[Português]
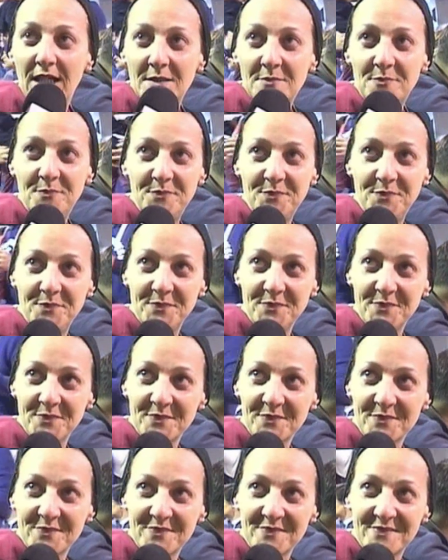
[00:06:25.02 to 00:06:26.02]
segunda.
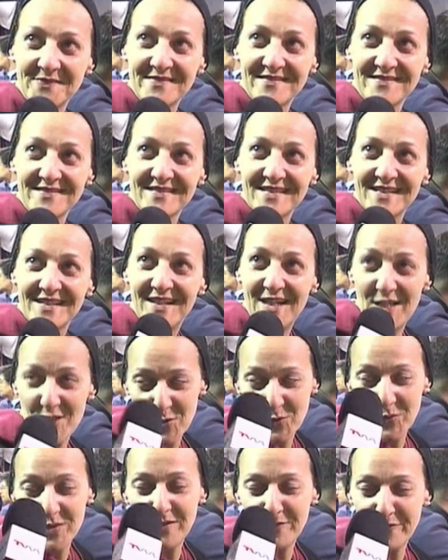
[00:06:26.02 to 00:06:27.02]
É a
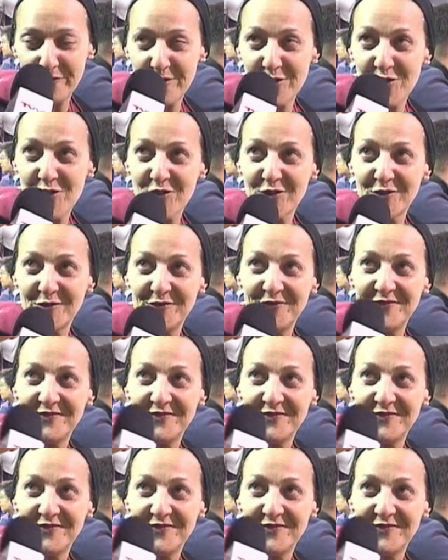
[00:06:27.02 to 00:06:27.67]
segunda vez.